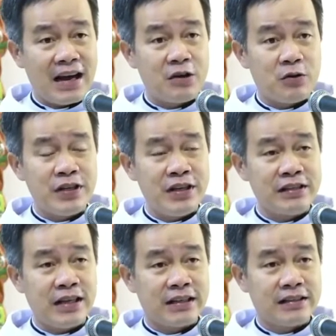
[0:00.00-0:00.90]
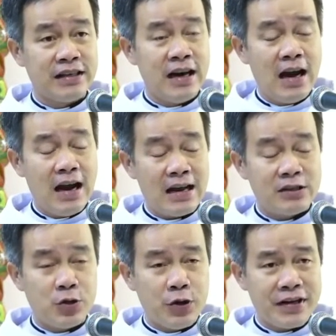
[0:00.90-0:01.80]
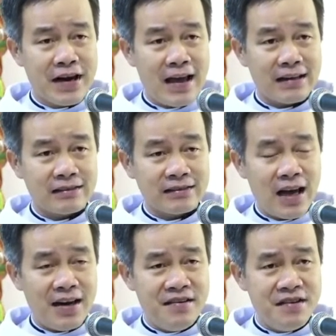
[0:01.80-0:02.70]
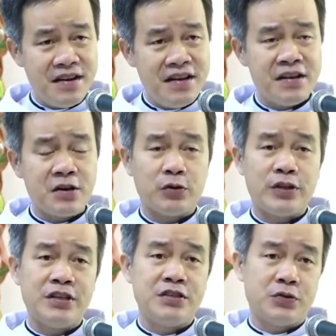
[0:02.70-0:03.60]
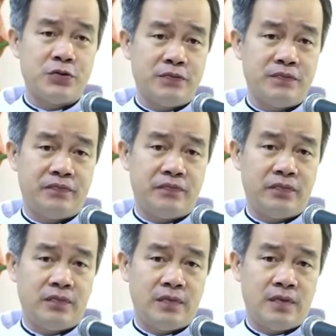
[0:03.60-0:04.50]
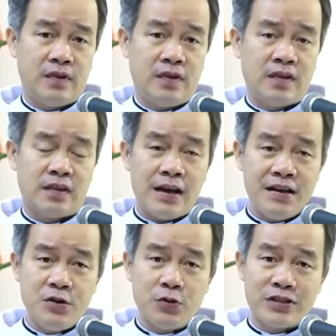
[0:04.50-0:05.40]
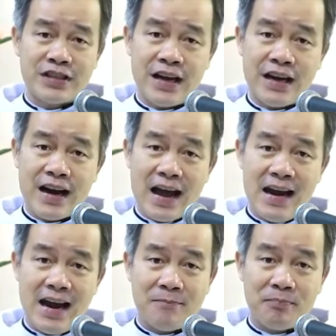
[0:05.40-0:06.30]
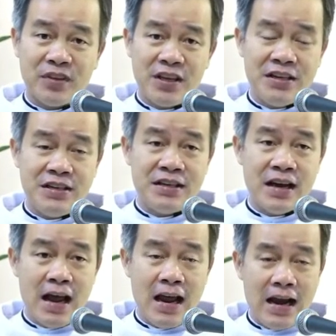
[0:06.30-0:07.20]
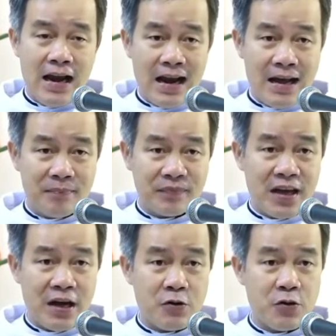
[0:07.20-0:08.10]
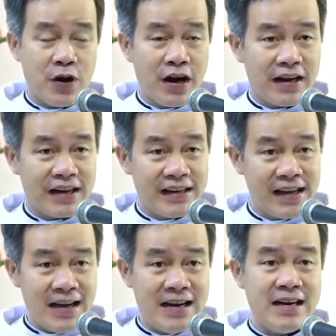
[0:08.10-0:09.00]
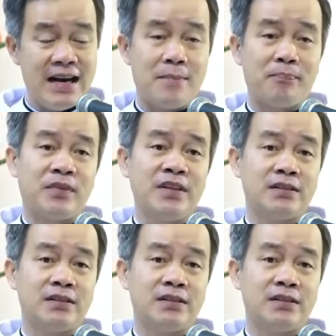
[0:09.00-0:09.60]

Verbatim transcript: của thiên thần là truyền đạt thánh lý của thiên chúa thánh du xe đã làm thinh làm theo ngay lập tức